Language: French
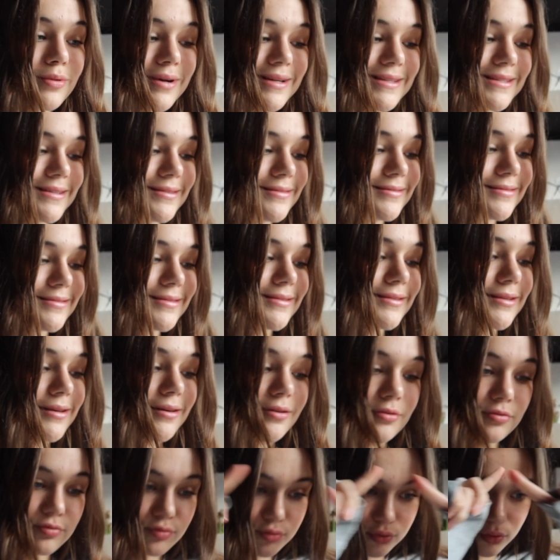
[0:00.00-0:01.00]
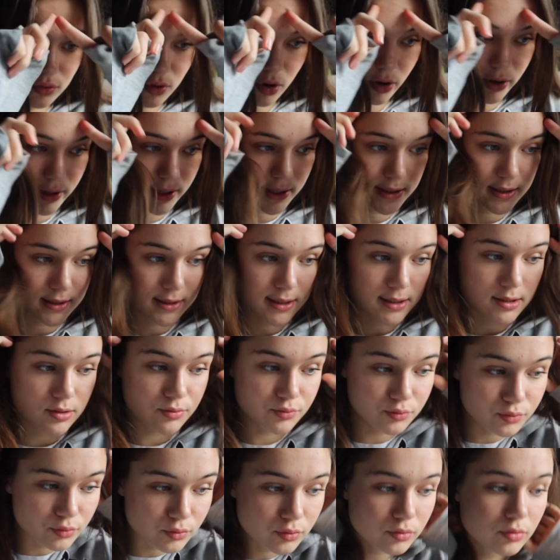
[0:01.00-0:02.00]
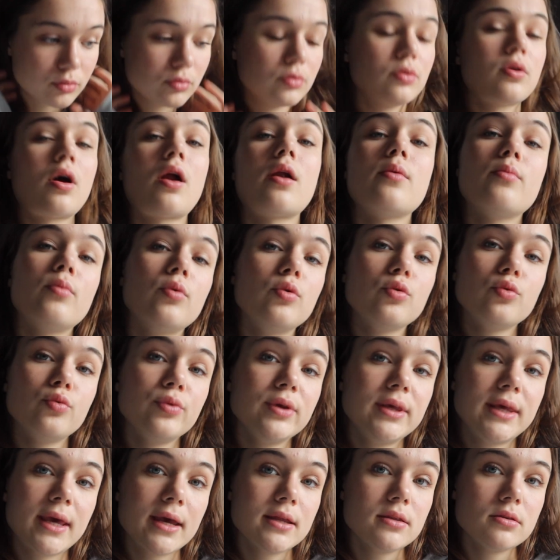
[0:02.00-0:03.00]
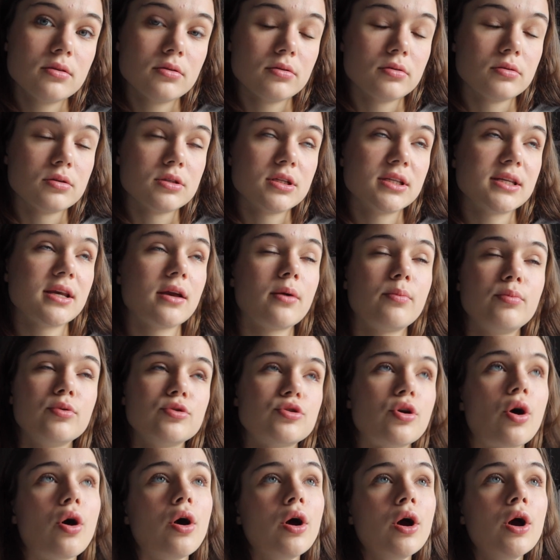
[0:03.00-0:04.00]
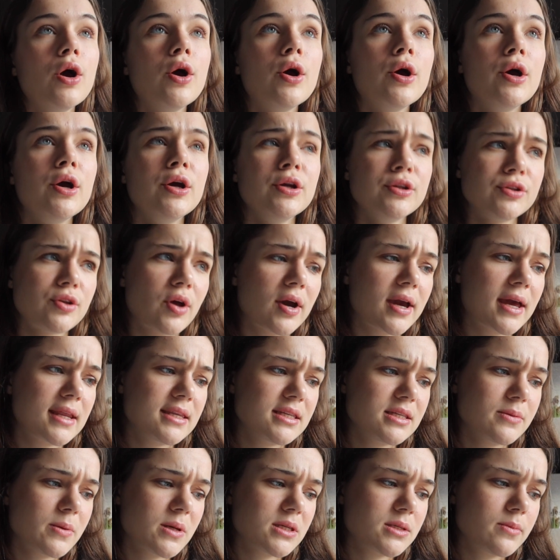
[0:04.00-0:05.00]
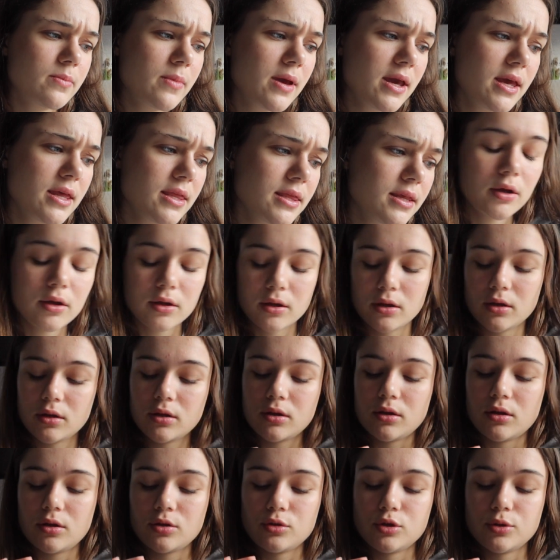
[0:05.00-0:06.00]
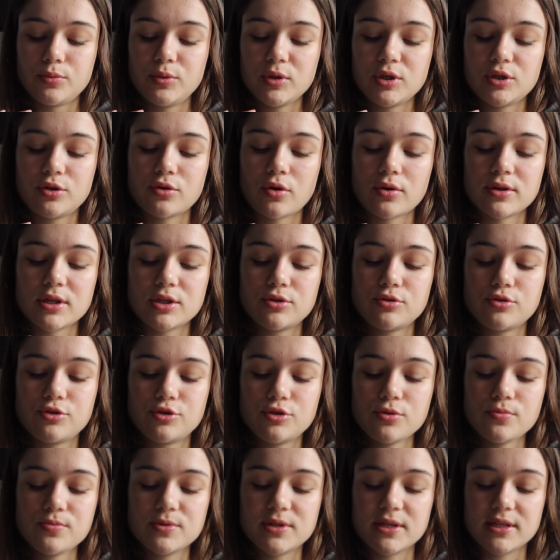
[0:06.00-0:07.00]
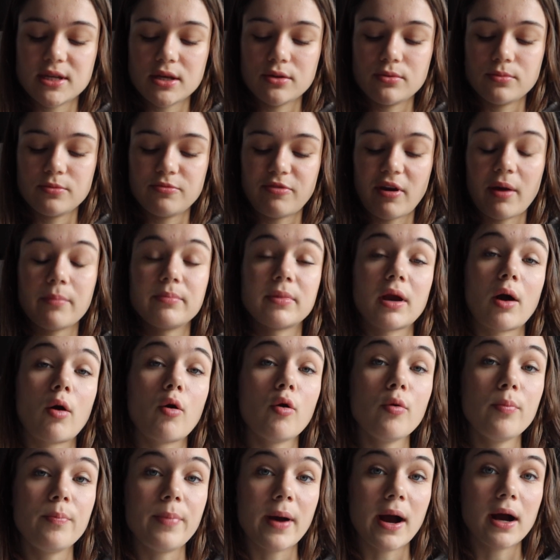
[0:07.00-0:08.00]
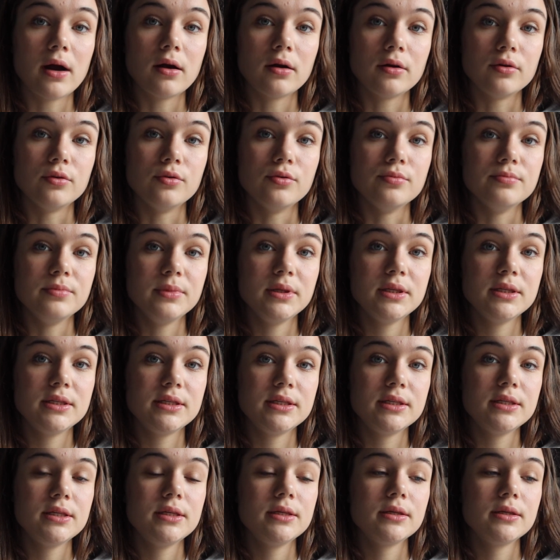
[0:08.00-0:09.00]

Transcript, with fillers: matin, c'est full organisation. Normalement, le week-end, euh, j'essaie un peu genre d'organiser ma semaine. Depuis que je suis en études sup, j'essaie de me faire mes repas le midi.